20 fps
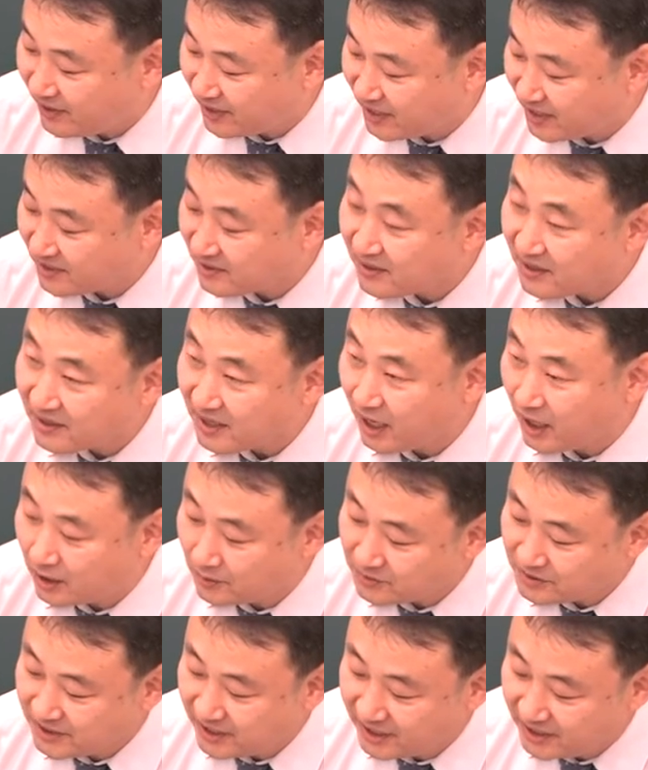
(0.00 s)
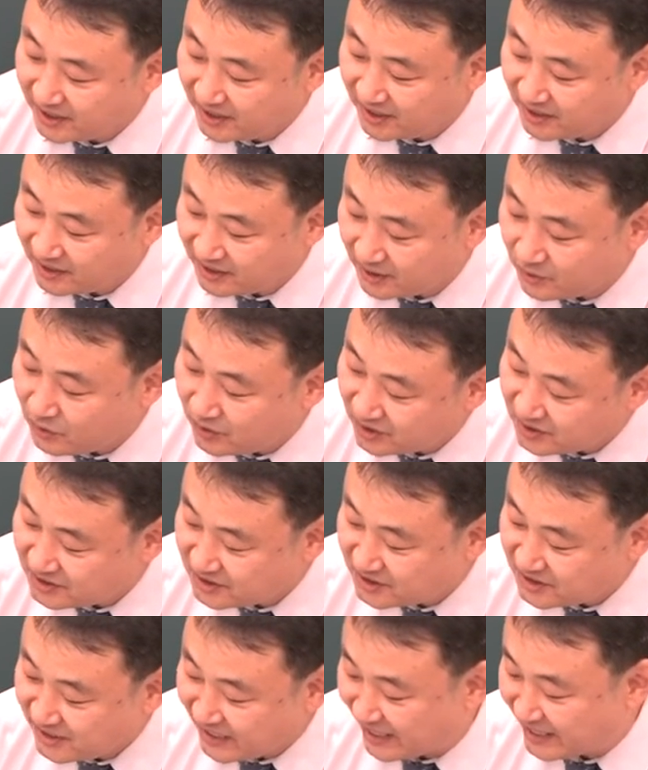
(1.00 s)
관한 사업 시행이
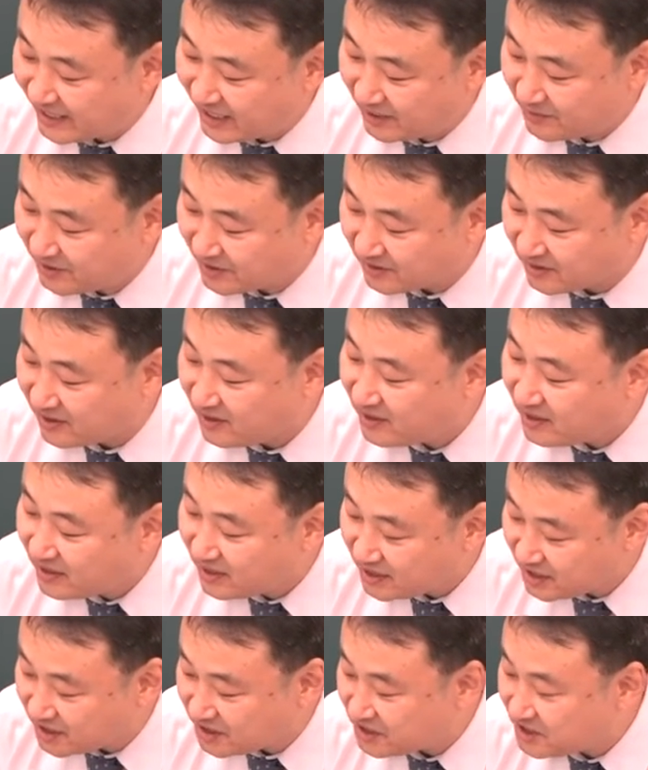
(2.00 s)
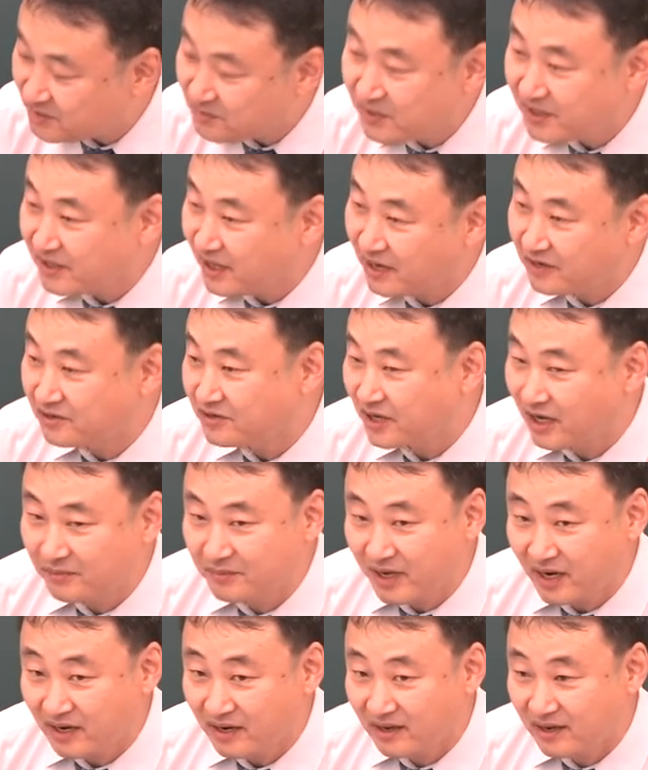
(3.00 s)
이루어지지 아니하면 20년 되는
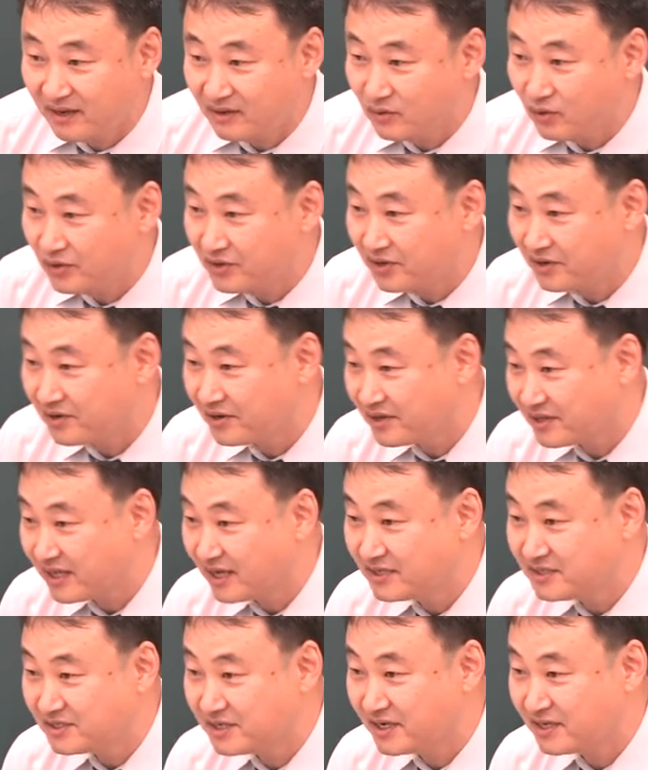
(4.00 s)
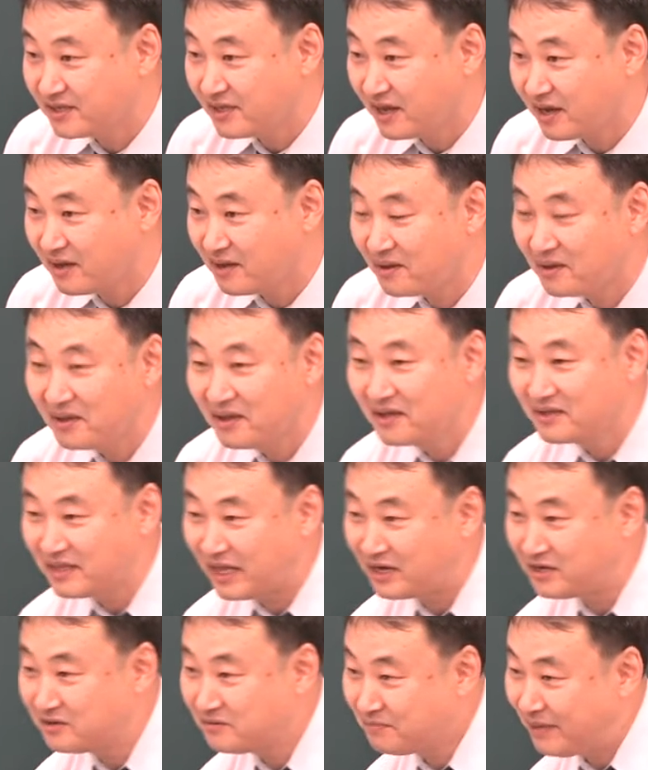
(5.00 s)
다음날 효력 상실한다.
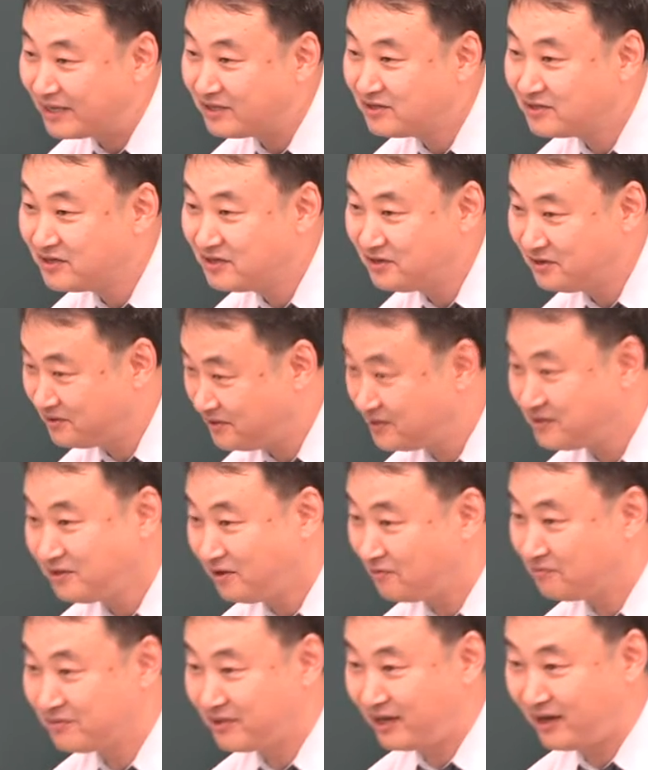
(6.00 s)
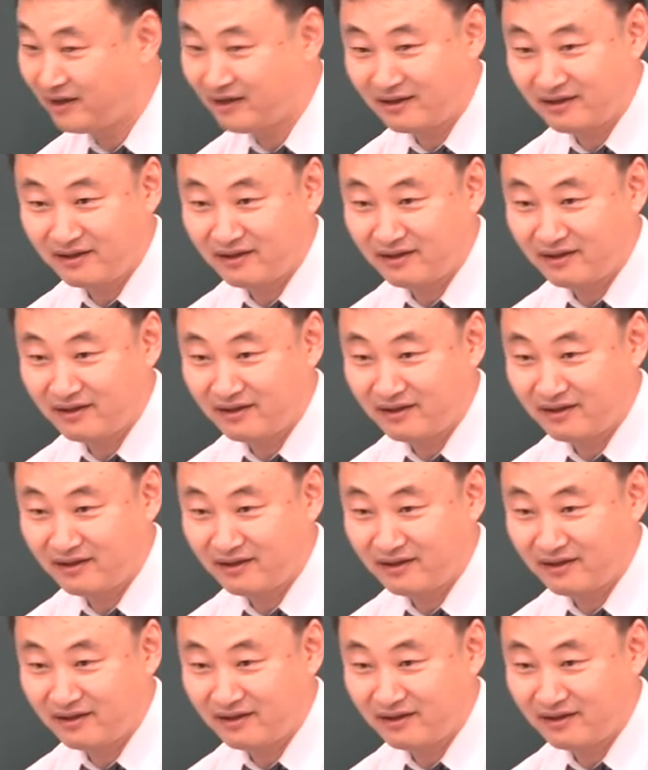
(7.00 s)
나는 받던 기억 있다 없다.